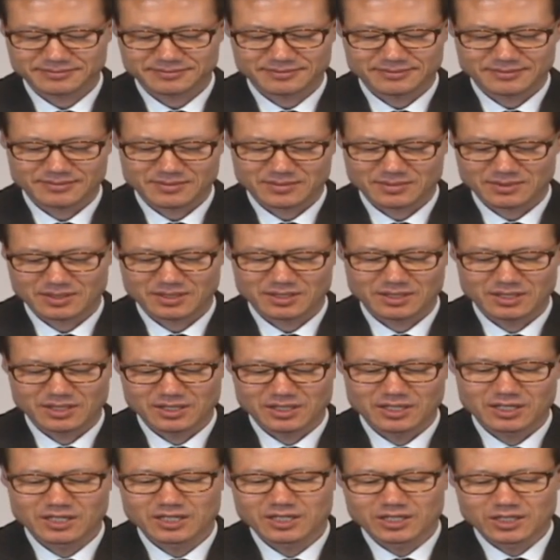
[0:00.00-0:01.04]
Варнава
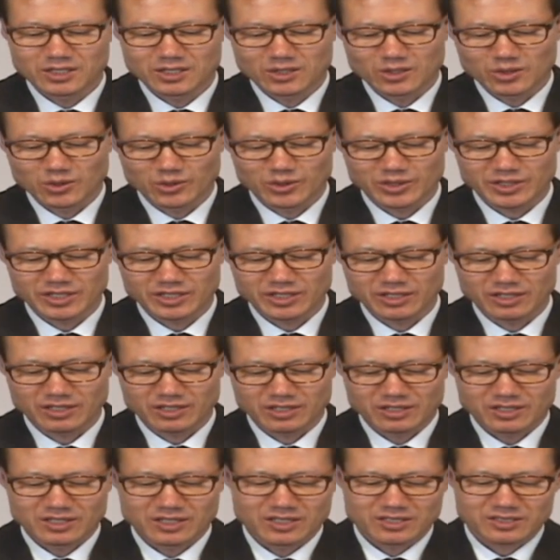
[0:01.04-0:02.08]
не завидовал
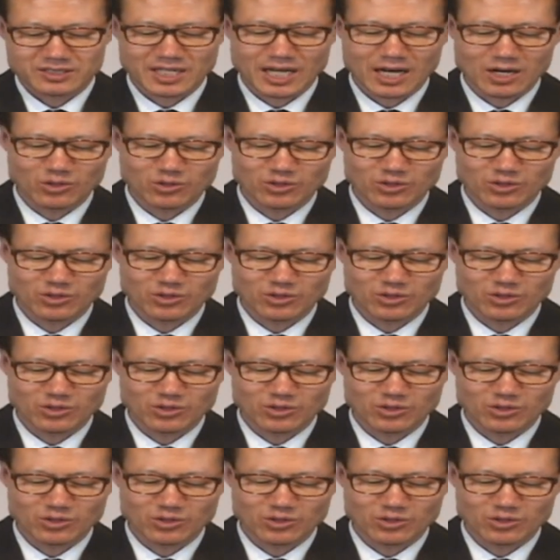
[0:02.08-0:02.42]
Завлу.